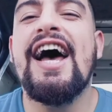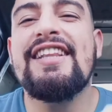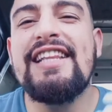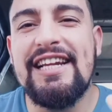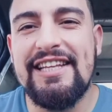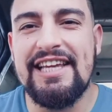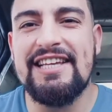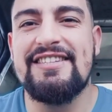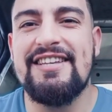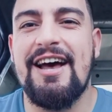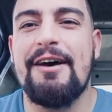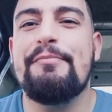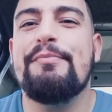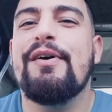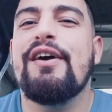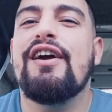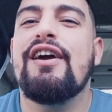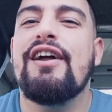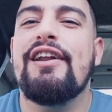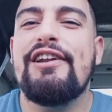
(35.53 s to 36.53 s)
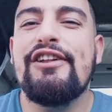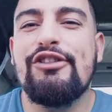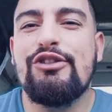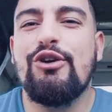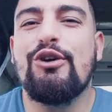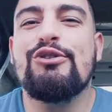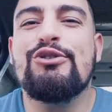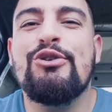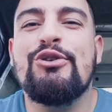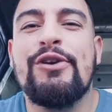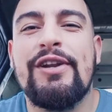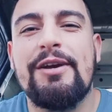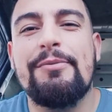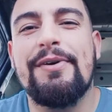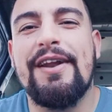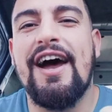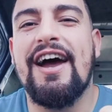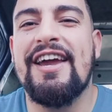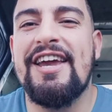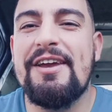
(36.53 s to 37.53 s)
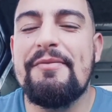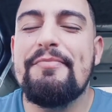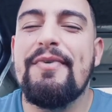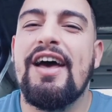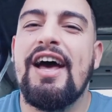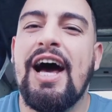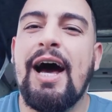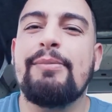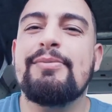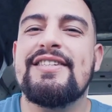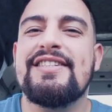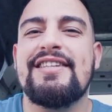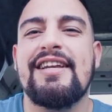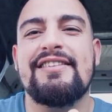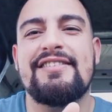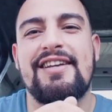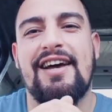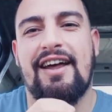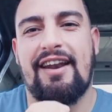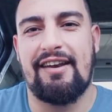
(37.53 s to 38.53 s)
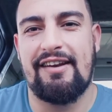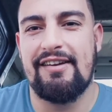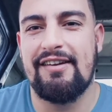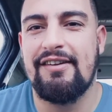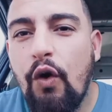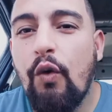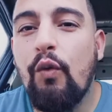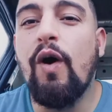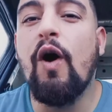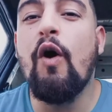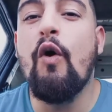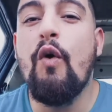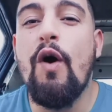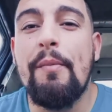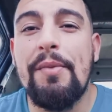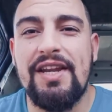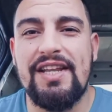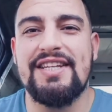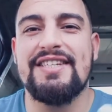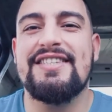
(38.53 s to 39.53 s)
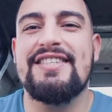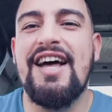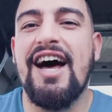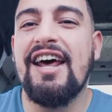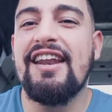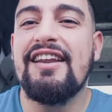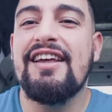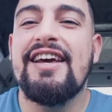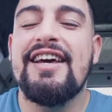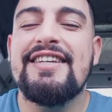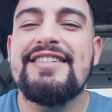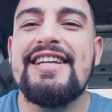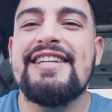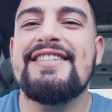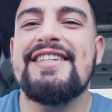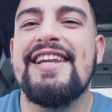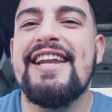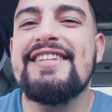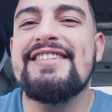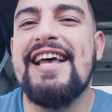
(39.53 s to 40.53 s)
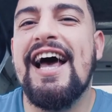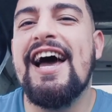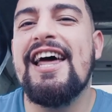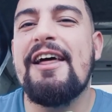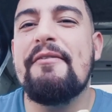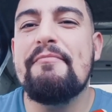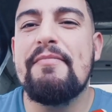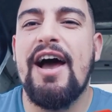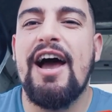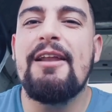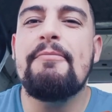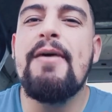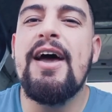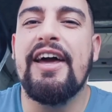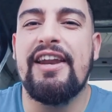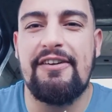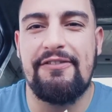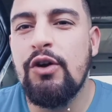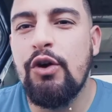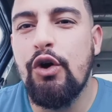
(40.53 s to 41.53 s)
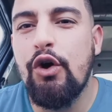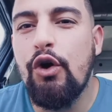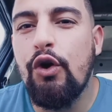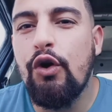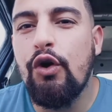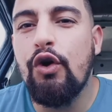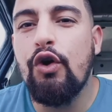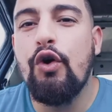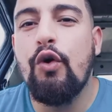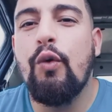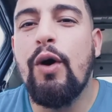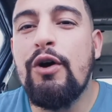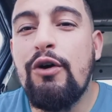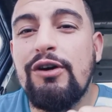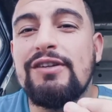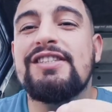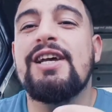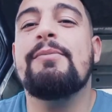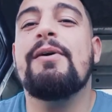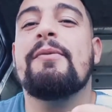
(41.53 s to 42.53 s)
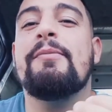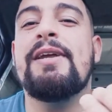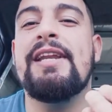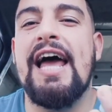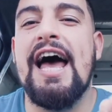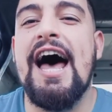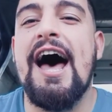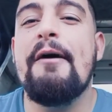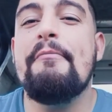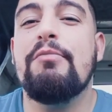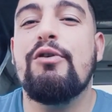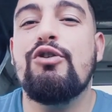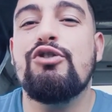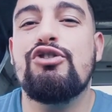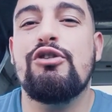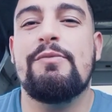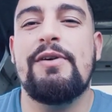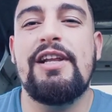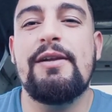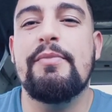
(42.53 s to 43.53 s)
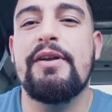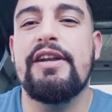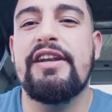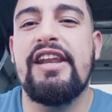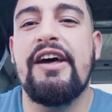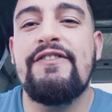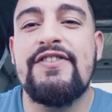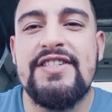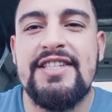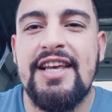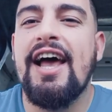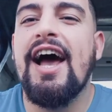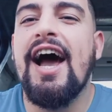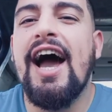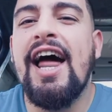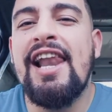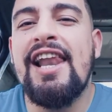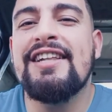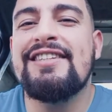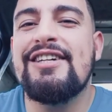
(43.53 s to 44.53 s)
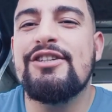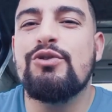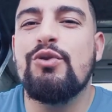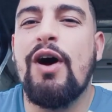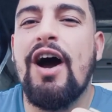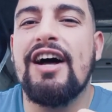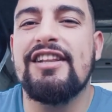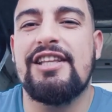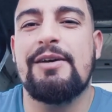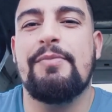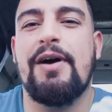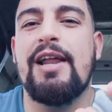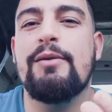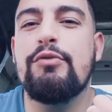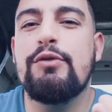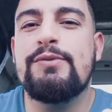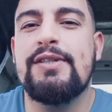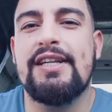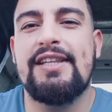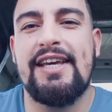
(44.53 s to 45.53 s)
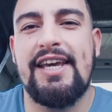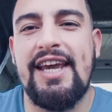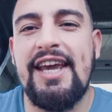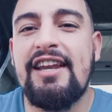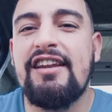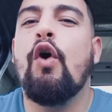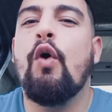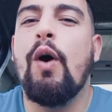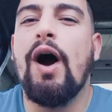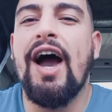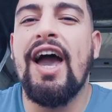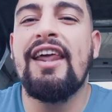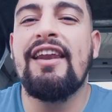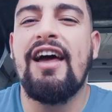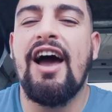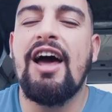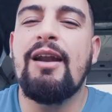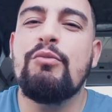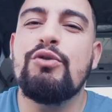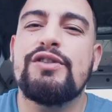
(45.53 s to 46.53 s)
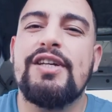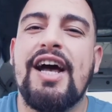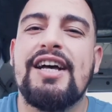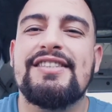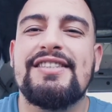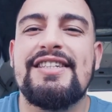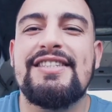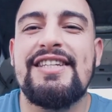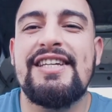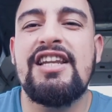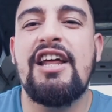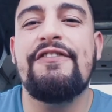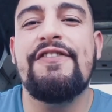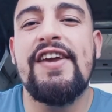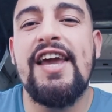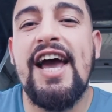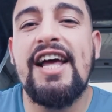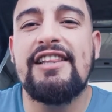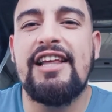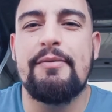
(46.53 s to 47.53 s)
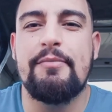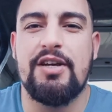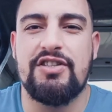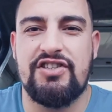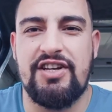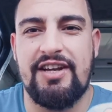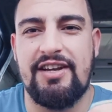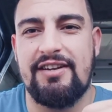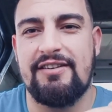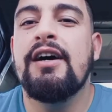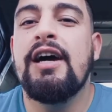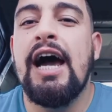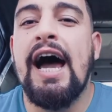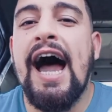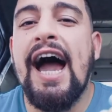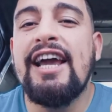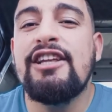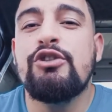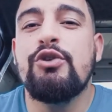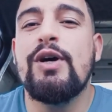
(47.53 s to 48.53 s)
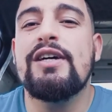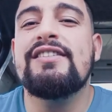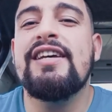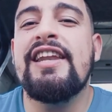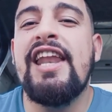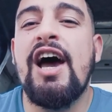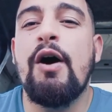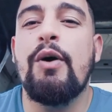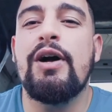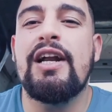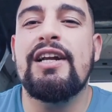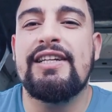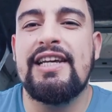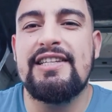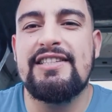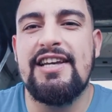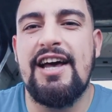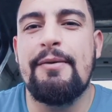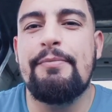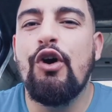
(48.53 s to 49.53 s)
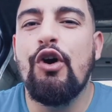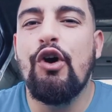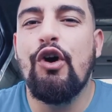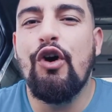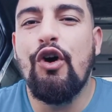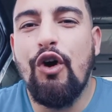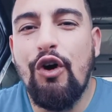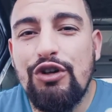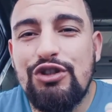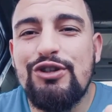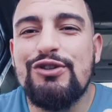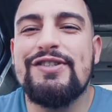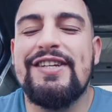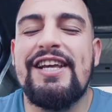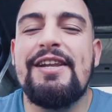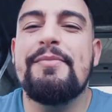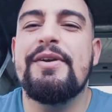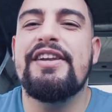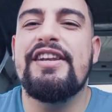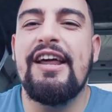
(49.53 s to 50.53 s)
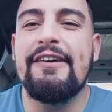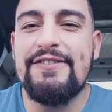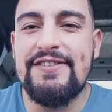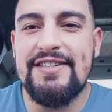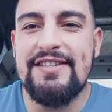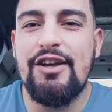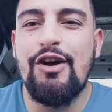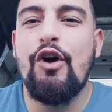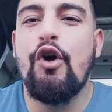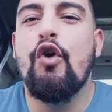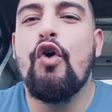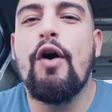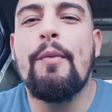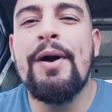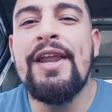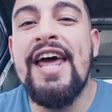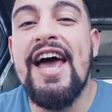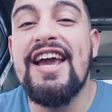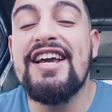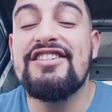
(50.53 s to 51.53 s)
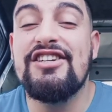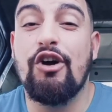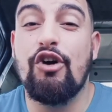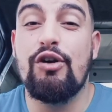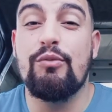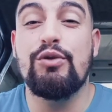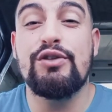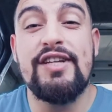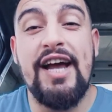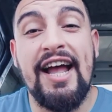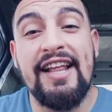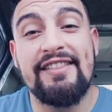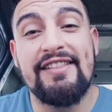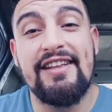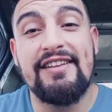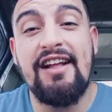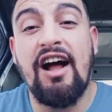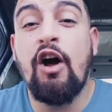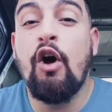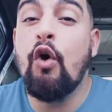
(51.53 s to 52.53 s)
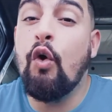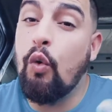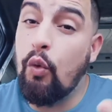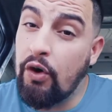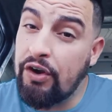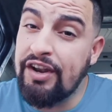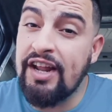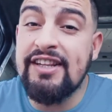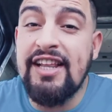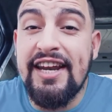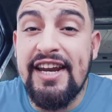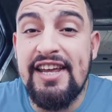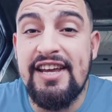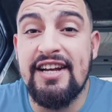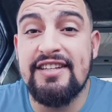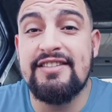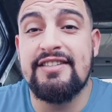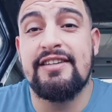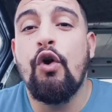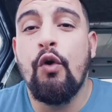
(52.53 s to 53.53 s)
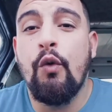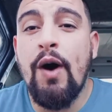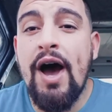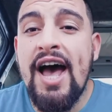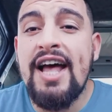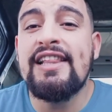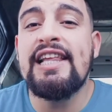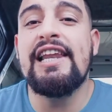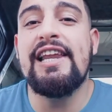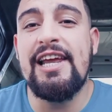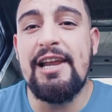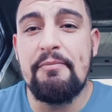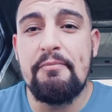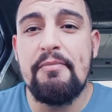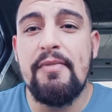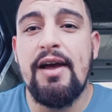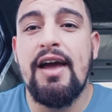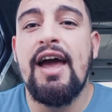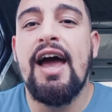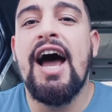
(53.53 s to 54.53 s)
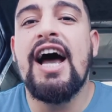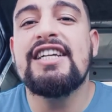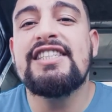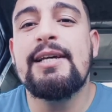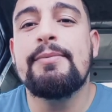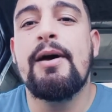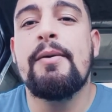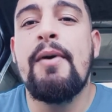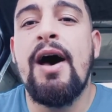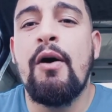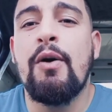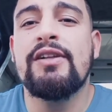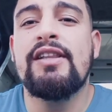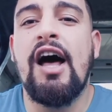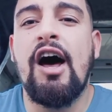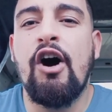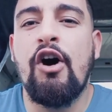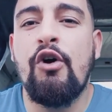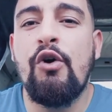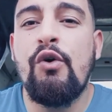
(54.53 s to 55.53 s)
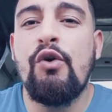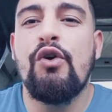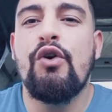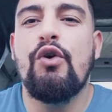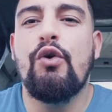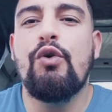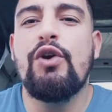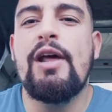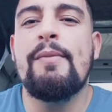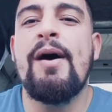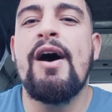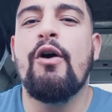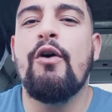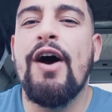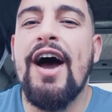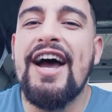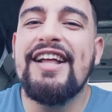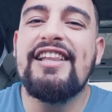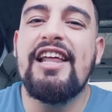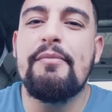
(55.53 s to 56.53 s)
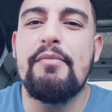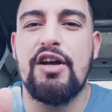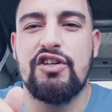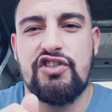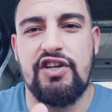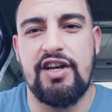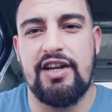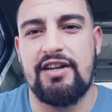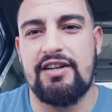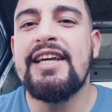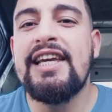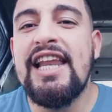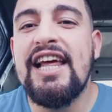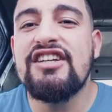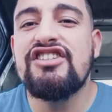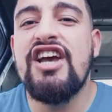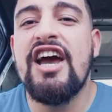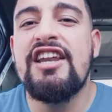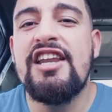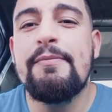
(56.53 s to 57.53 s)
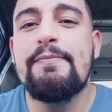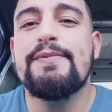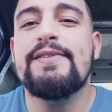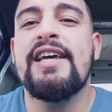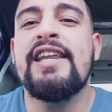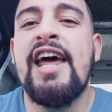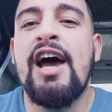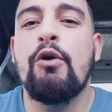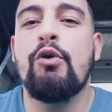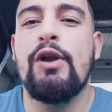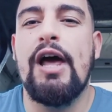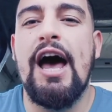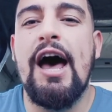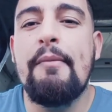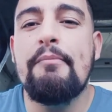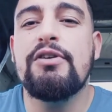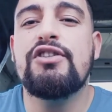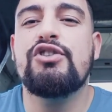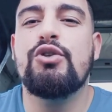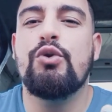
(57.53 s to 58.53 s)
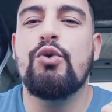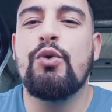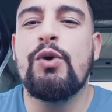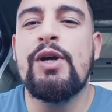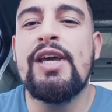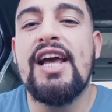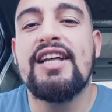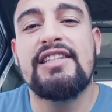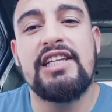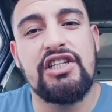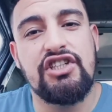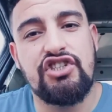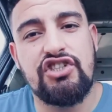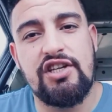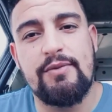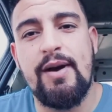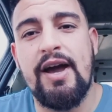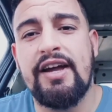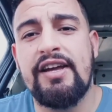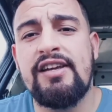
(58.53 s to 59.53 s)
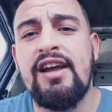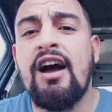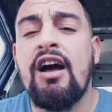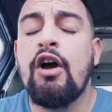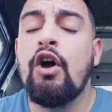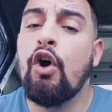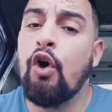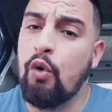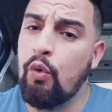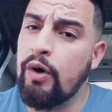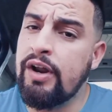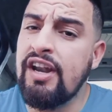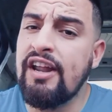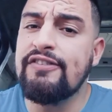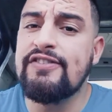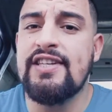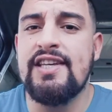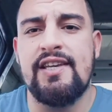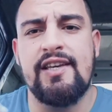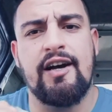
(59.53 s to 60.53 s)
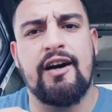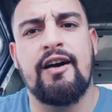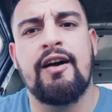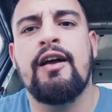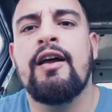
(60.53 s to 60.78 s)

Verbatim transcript: هذا الكتاب للدكتور إبراهيم عبد الستار وهو من إصدار سلسلة عالم المعرفة ويعتبر من أهم كتب علم النفس التي تخاطب المبتدئين وغير المتخصصين في هذا المجال حيث يتناول الكتاب أسس علم النفس ومناهجه المتعددة والنظريات وهذا العلم حسب ما وضعه علماء هذا المجال إلى جانب تناول أهم السلوكيات الاجتماعية والنفسية